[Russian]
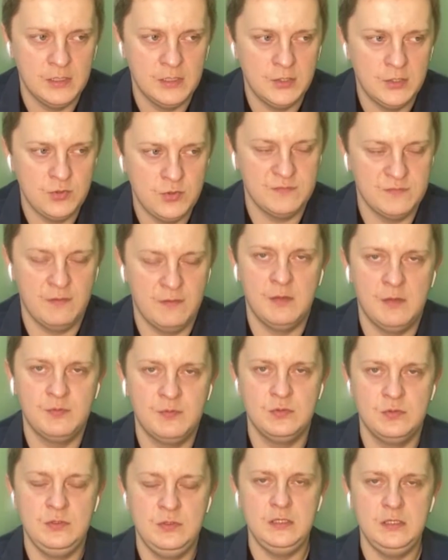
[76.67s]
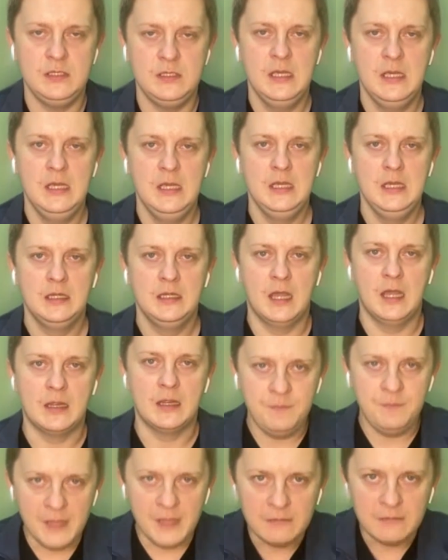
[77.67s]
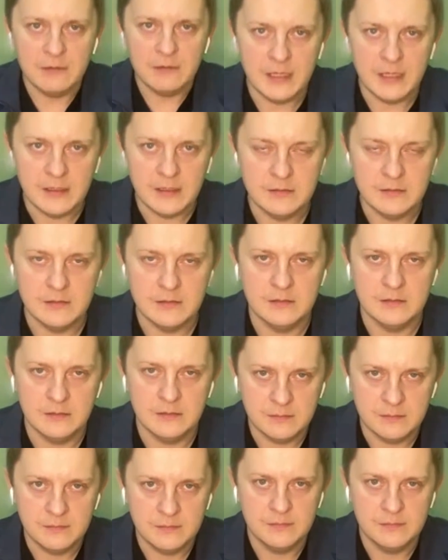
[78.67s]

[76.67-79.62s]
который я хочу с вами обсудить, как первое,